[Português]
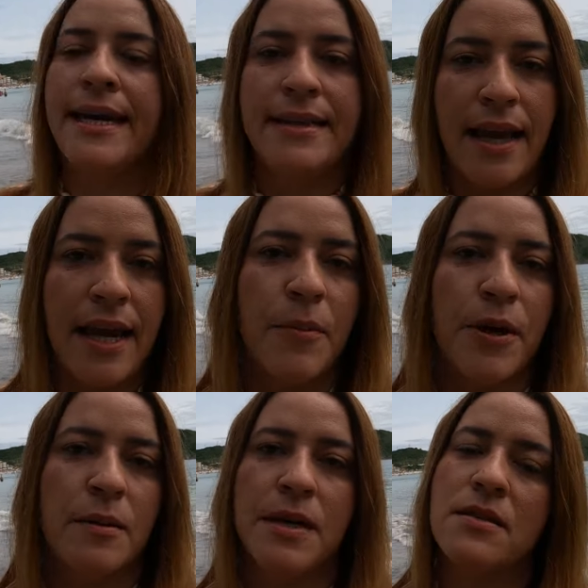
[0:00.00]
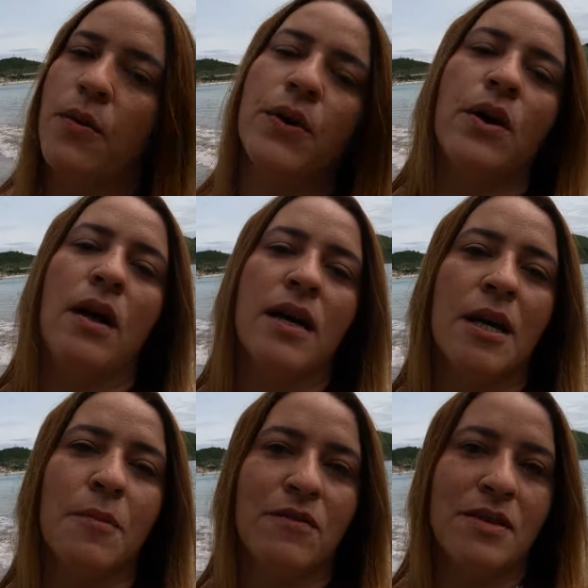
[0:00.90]
que tenha programação e eu coloco
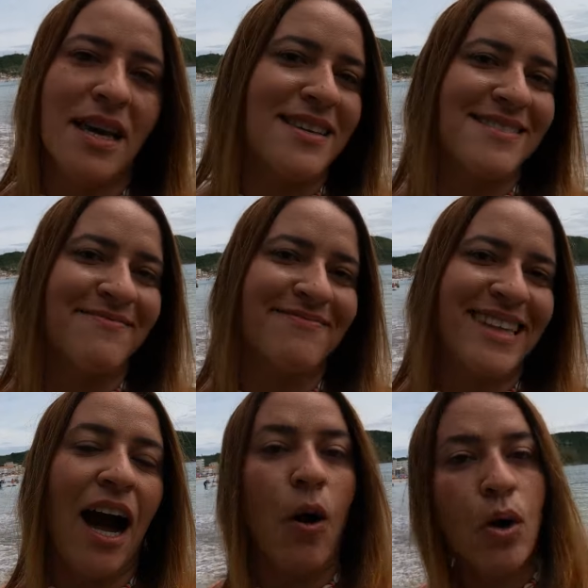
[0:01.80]
aqui pra vocês, tá?